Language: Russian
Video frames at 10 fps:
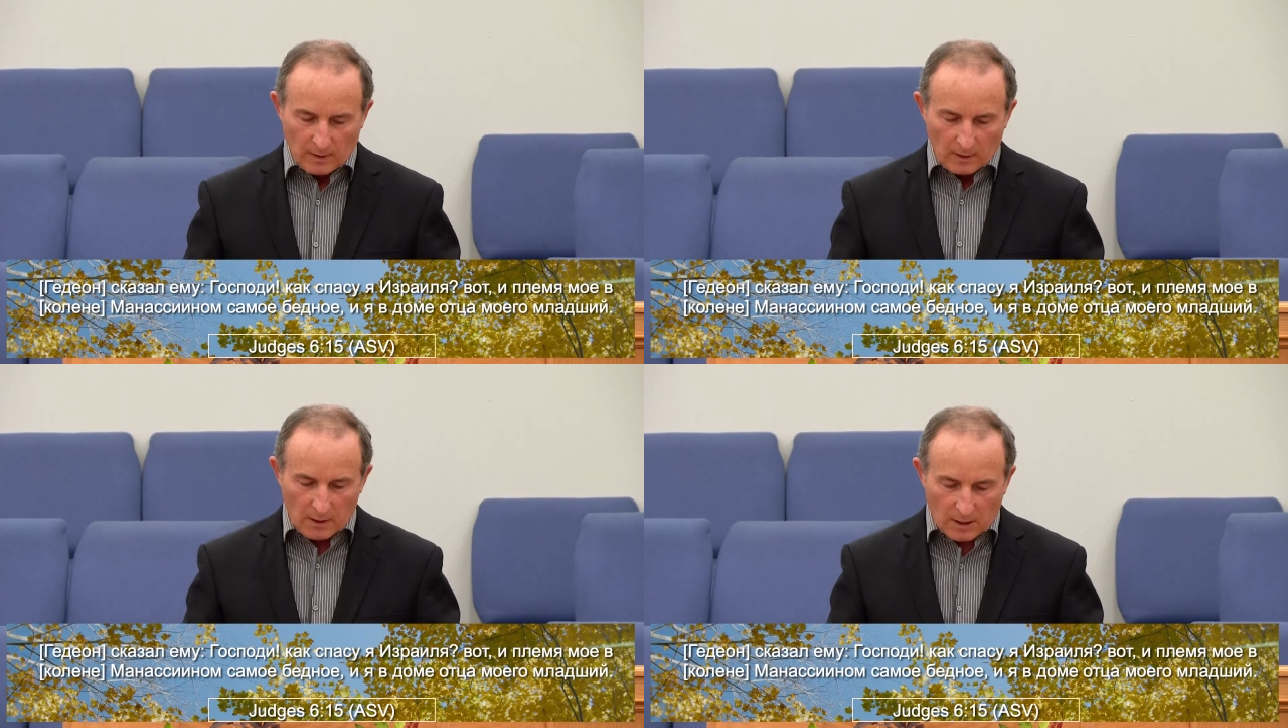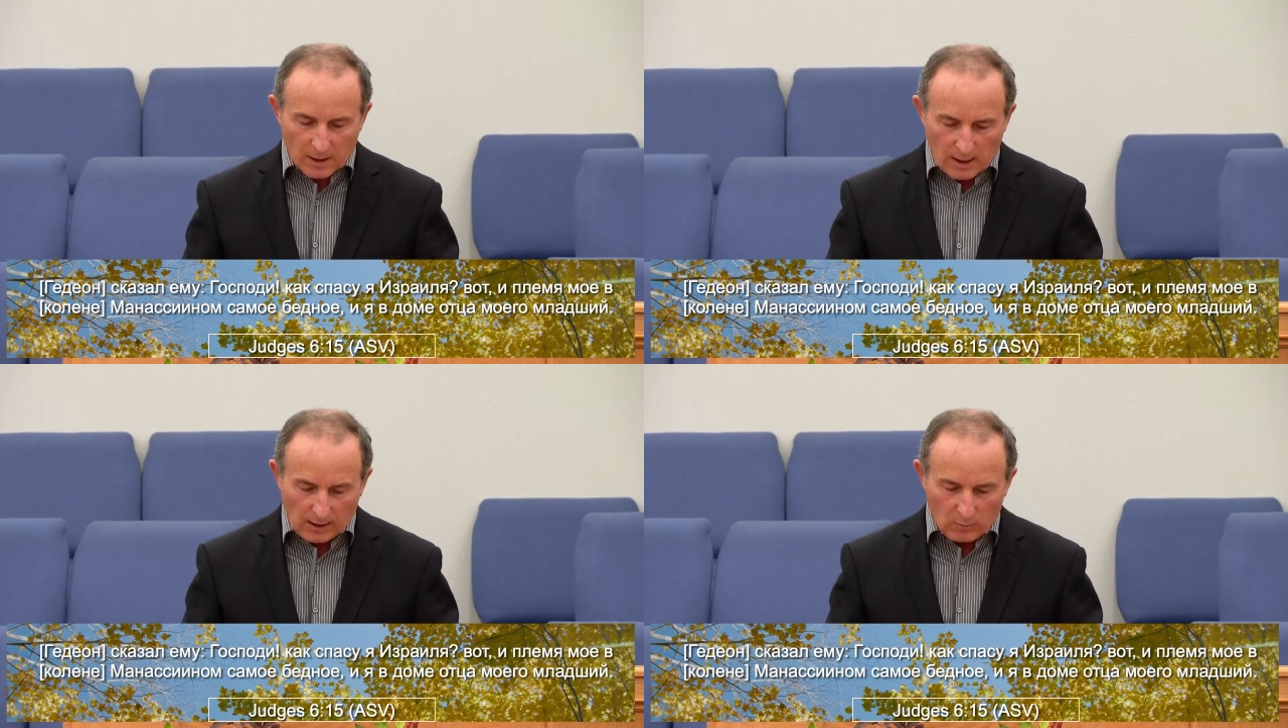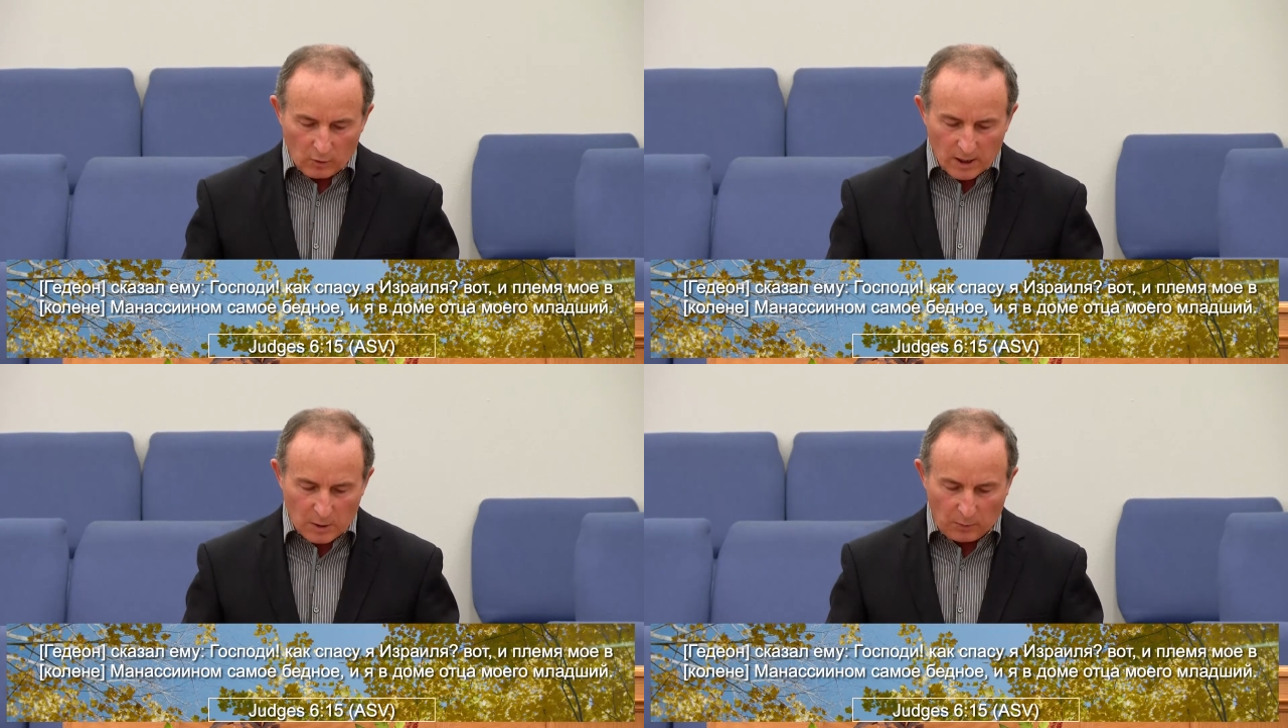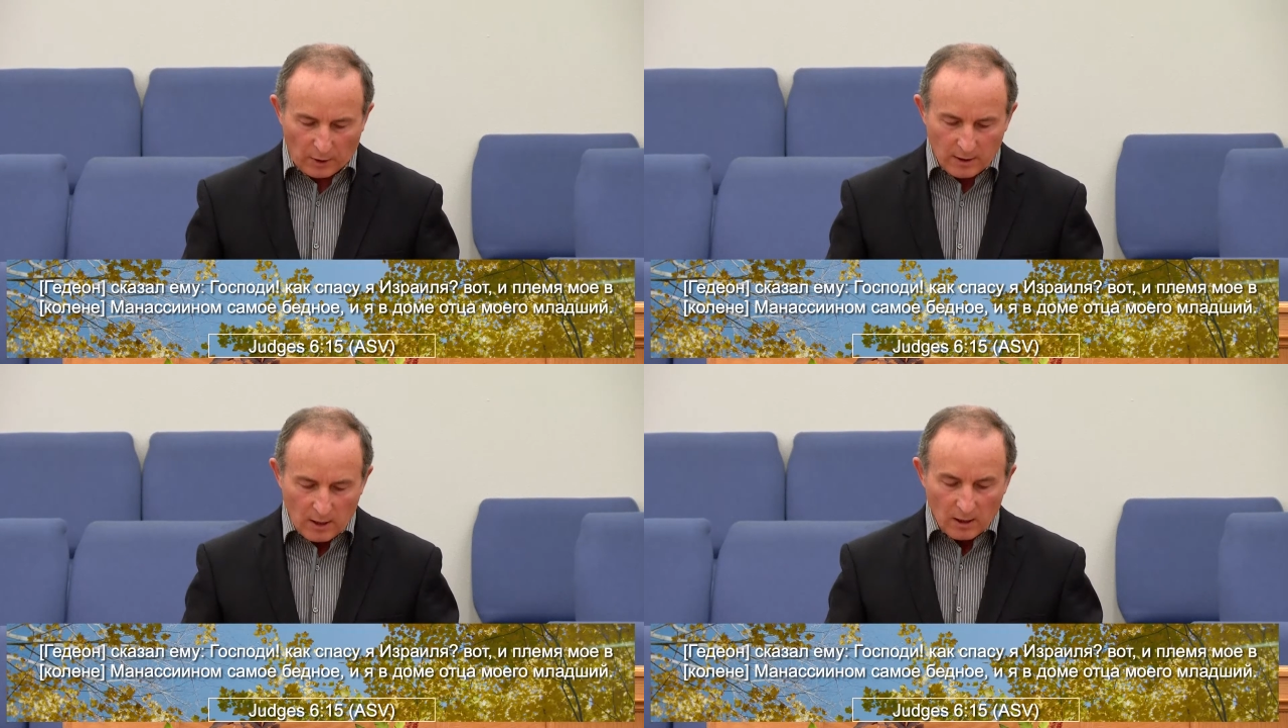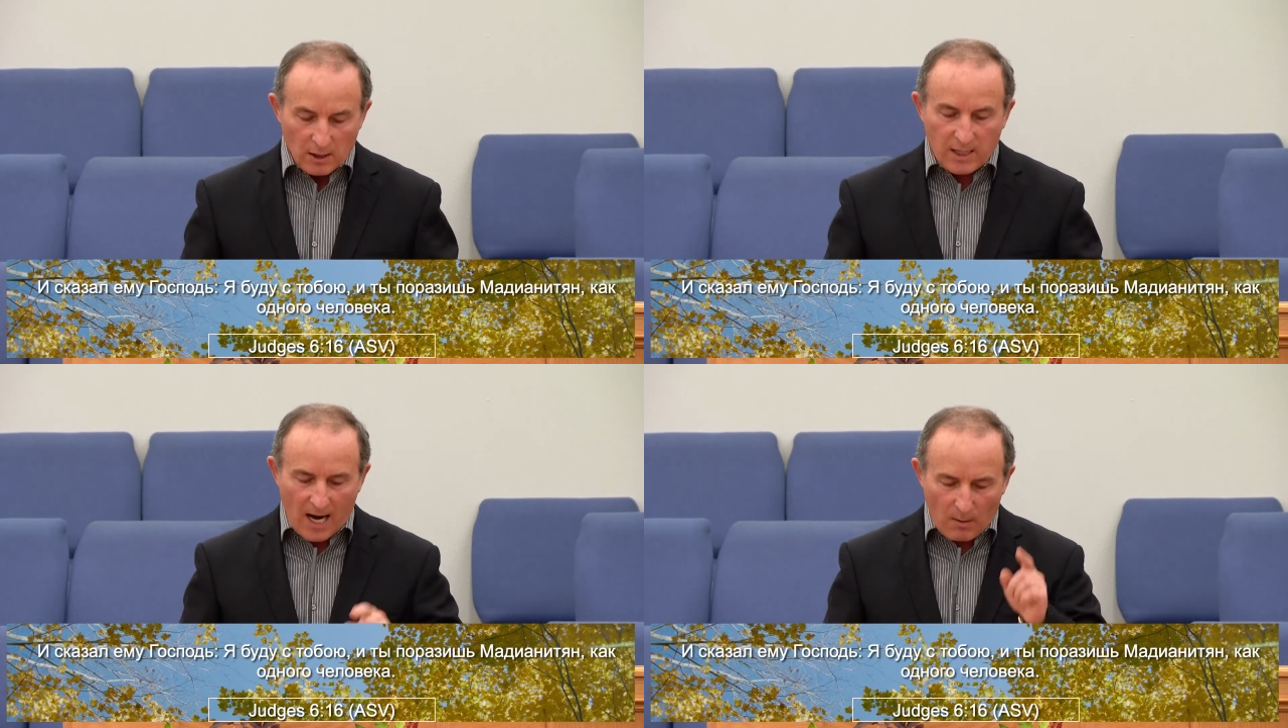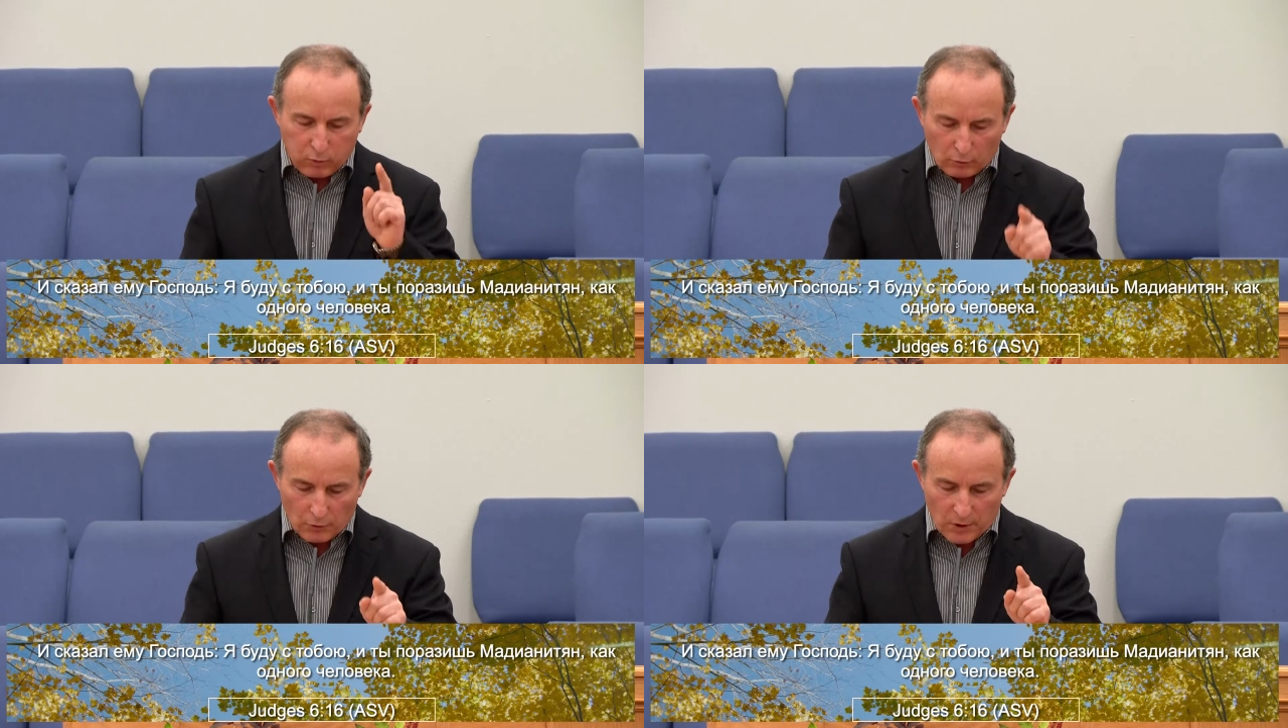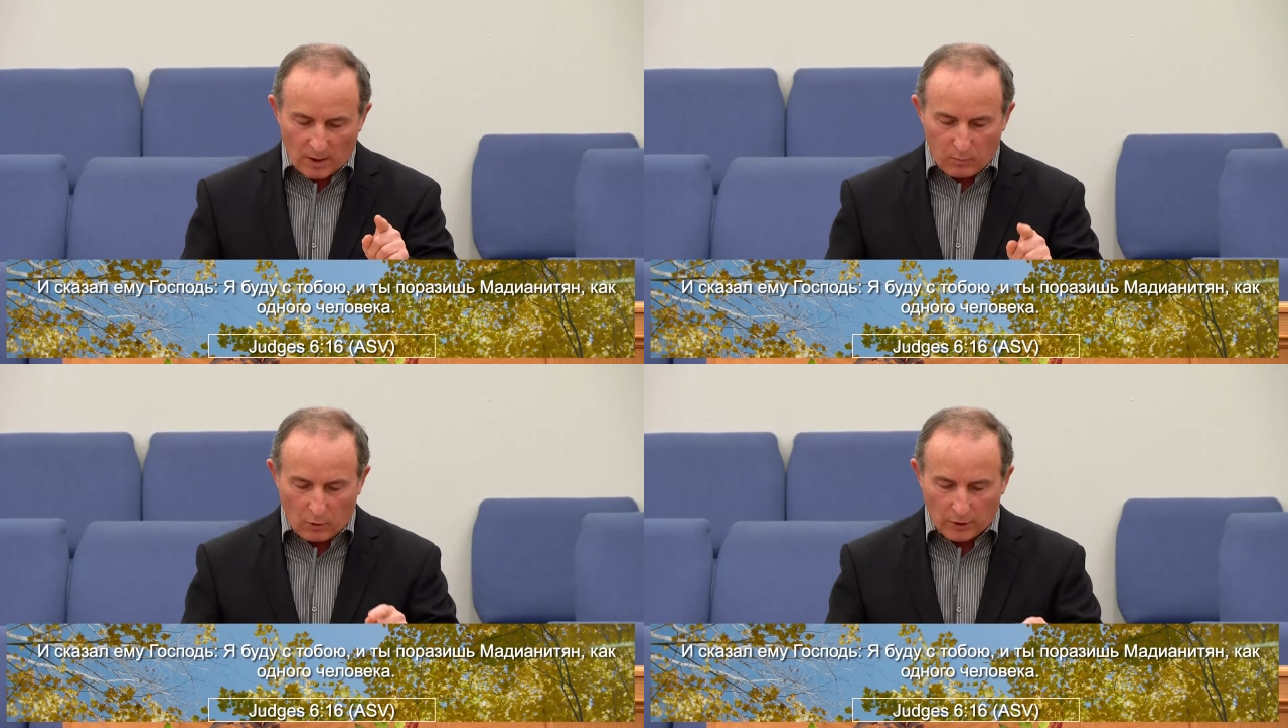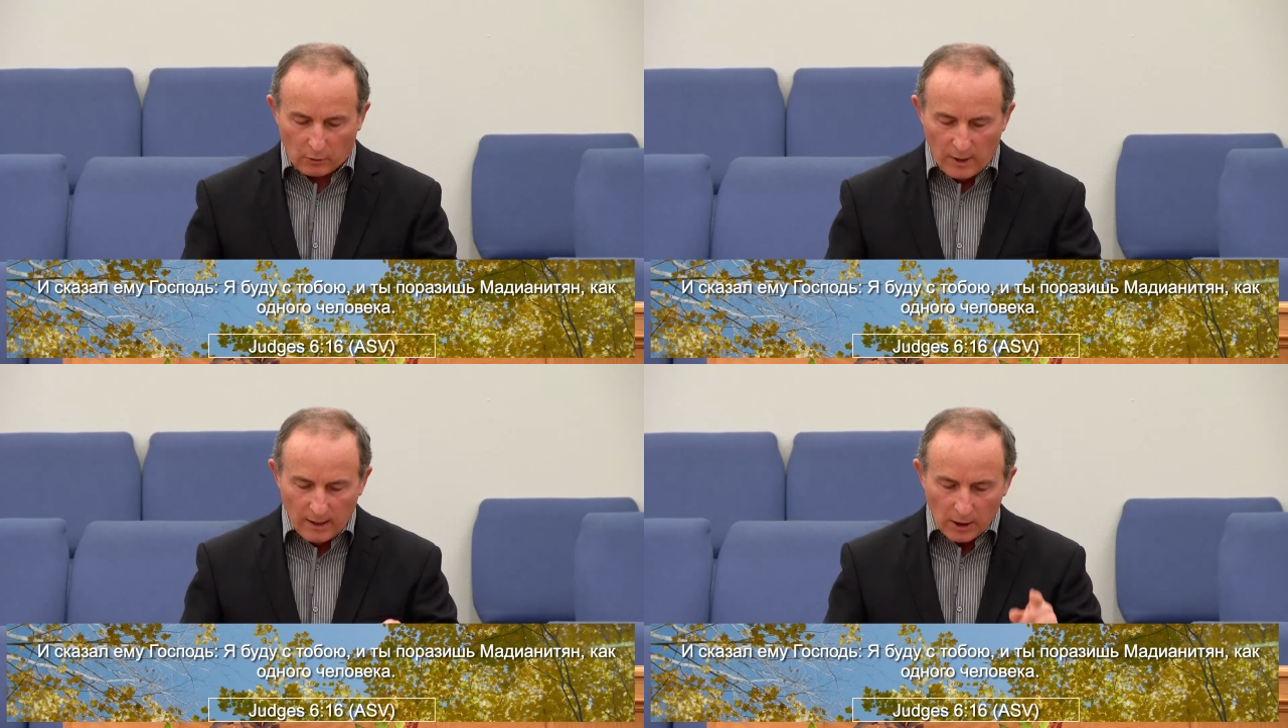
И сказал ему Господь, я буду с тобою,